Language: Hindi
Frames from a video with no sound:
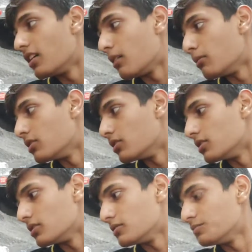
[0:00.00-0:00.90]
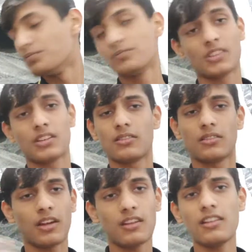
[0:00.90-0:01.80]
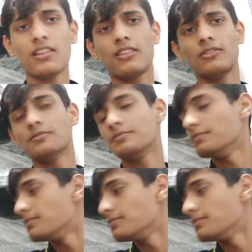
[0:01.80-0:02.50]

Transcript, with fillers: अब कर देता हूँ